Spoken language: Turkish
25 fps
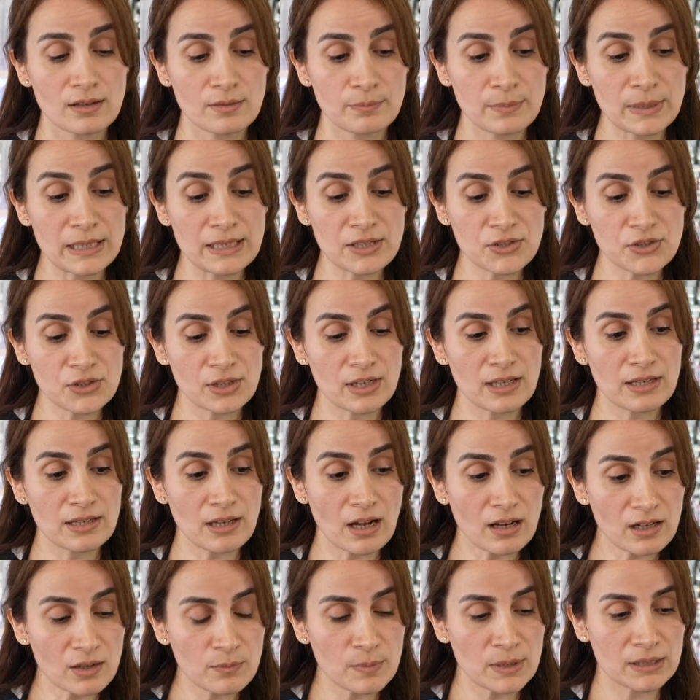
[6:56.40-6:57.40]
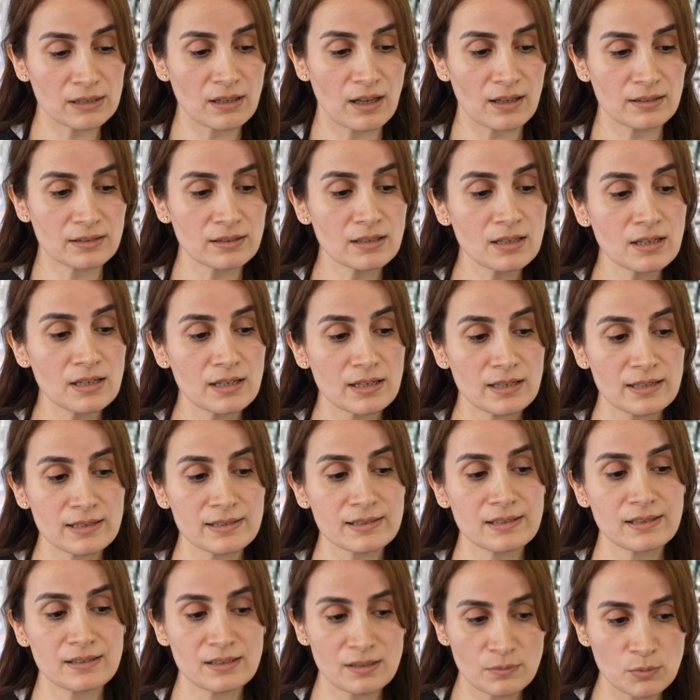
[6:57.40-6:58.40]
ile yakmadan
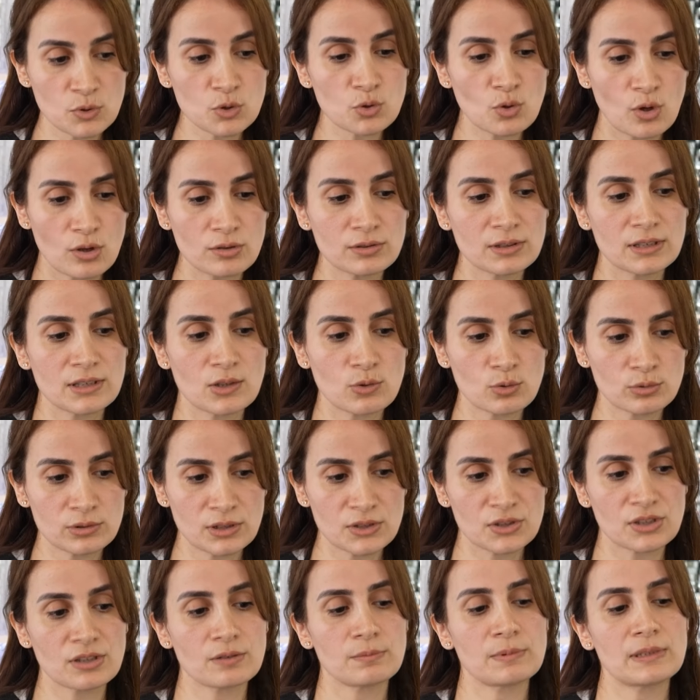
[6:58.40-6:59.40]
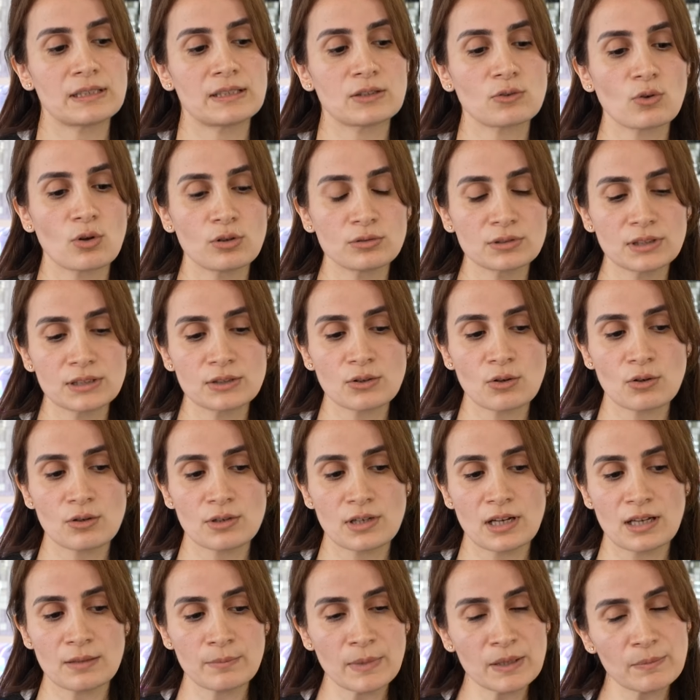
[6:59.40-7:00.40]
istediğimiz tonlara ulaşabildik. Onları
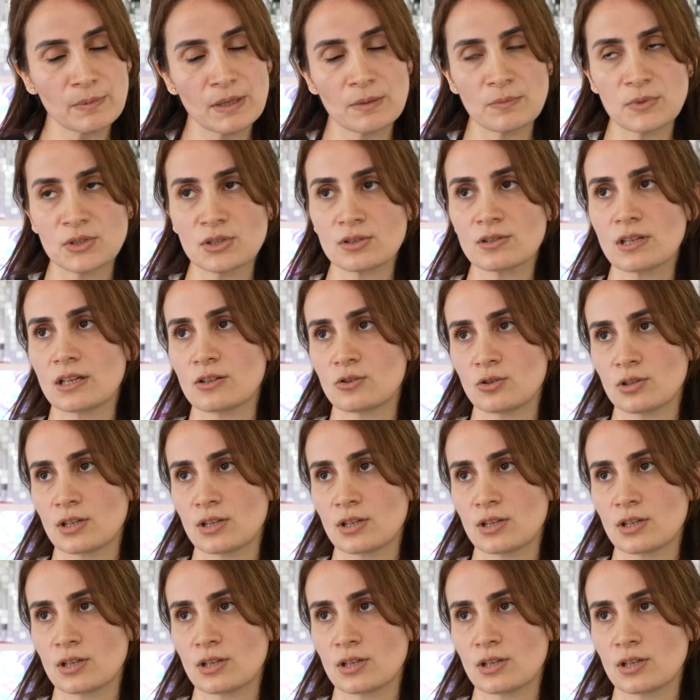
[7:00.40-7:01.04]
öğrenmek benim için en